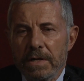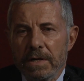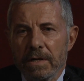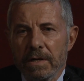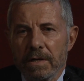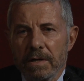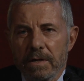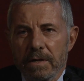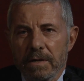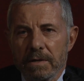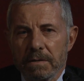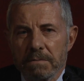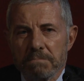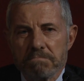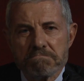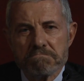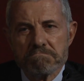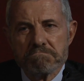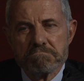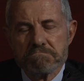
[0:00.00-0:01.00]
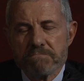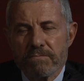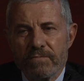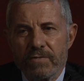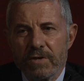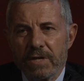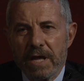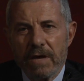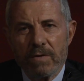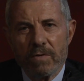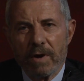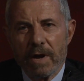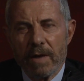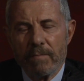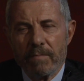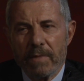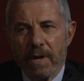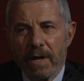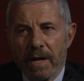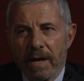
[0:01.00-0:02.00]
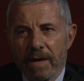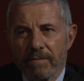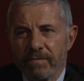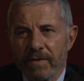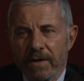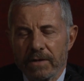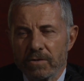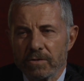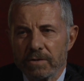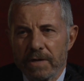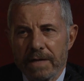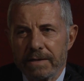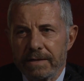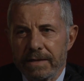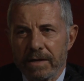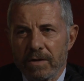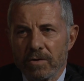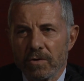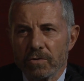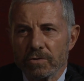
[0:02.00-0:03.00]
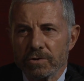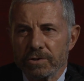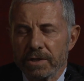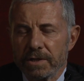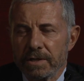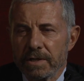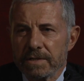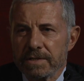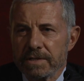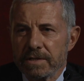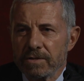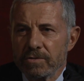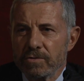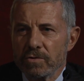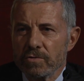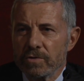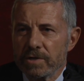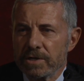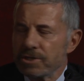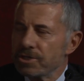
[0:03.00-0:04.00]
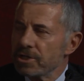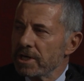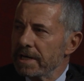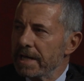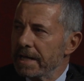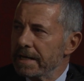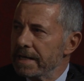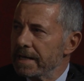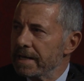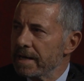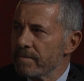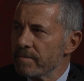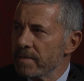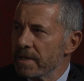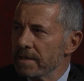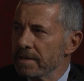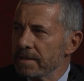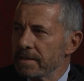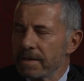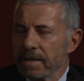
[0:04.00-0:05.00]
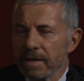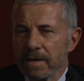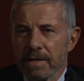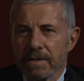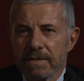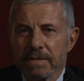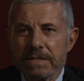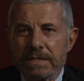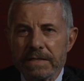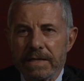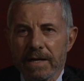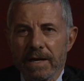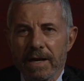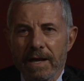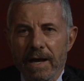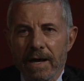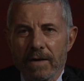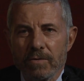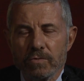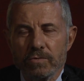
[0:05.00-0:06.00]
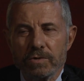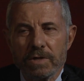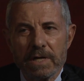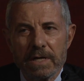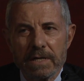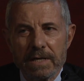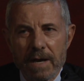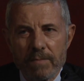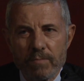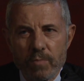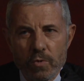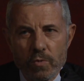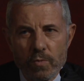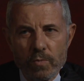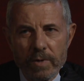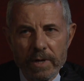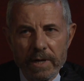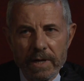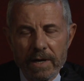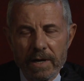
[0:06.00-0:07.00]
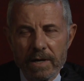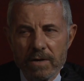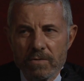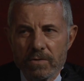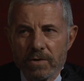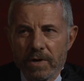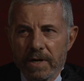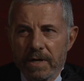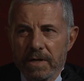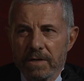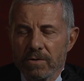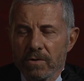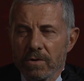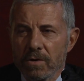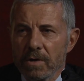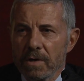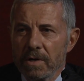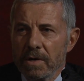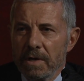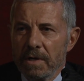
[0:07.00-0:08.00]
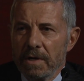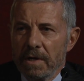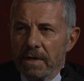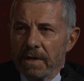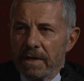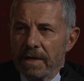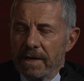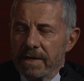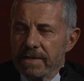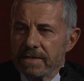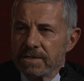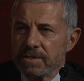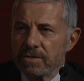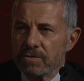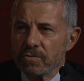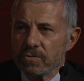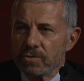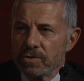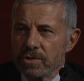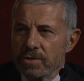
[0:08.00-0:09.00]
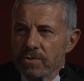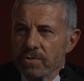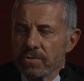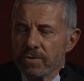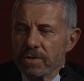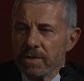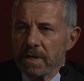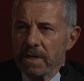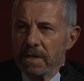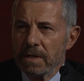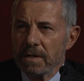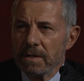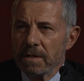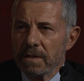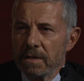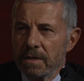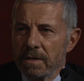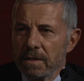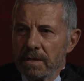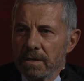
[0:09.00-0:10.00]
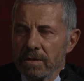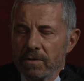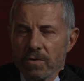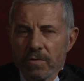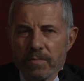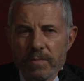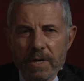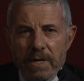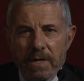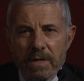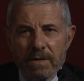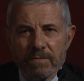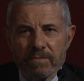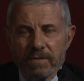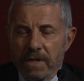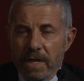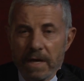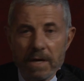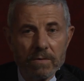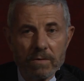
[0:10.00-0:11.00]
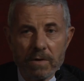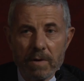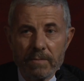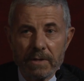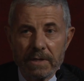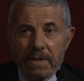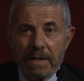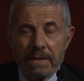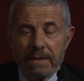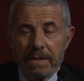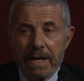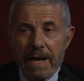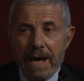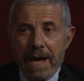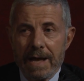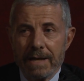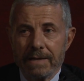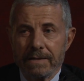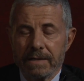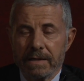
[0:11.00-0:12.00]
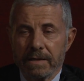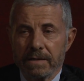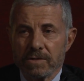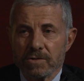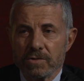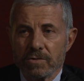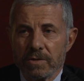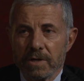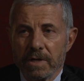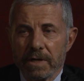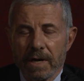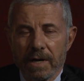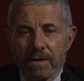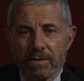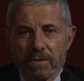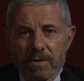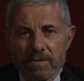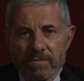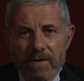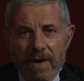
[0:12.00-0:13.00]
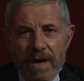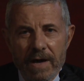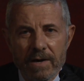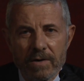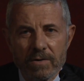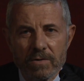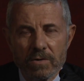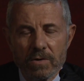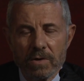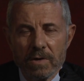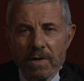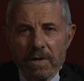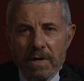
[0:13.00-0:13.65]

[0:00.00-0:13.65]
Eh, Fideoram ha fatto tante cose nel settore genericamente della utilità pubblica. Io credo che le istituzioni eh, come Fideoram ma tante altre che sono in grado di farlo